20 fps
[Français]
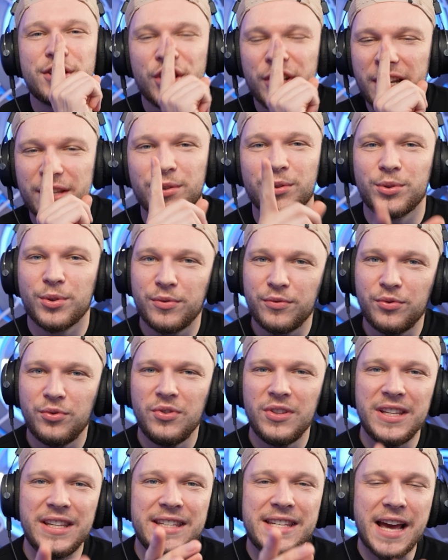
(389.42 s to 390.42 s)
qu'il y en a d'entre vous
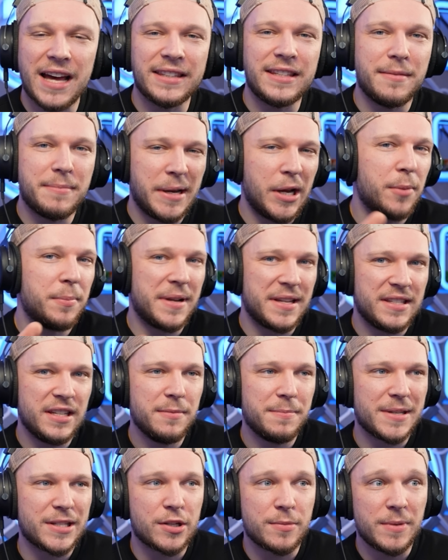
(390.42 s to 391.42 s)
Ils gardent des pailles en
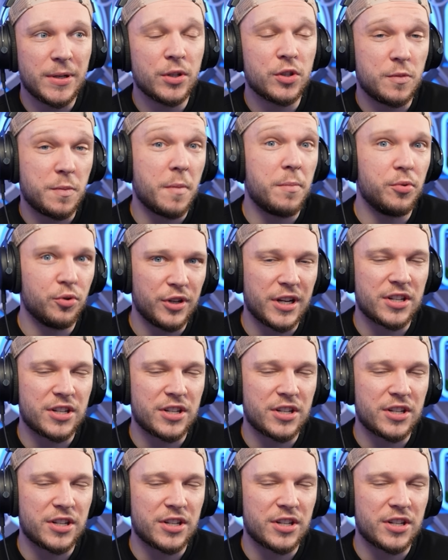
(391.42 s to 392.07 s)
plastique parce que maintenant tu peux plus en